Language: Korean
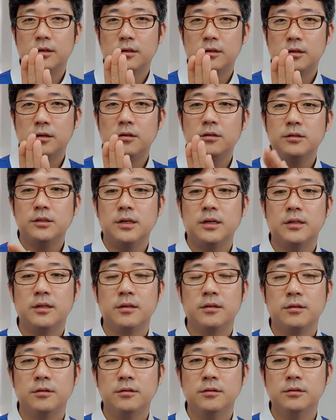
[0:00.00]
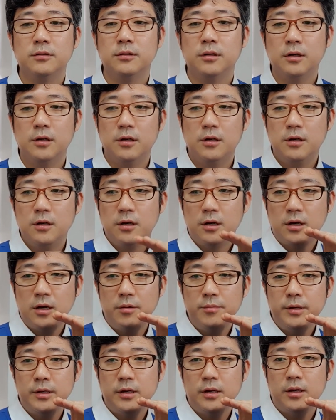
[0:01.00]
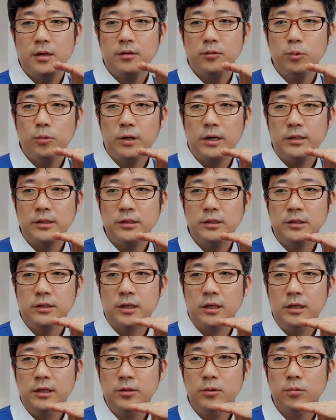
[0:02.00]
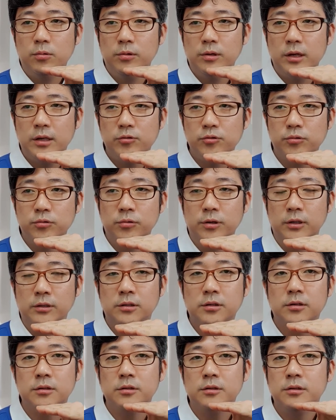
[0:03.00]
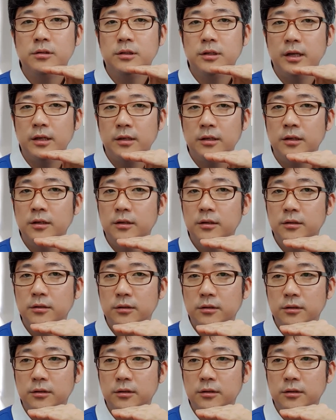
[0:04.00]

그런 샷에서는 카메라도 같이 이렇게 이동을 해주는 거예요. 그것을 트래킹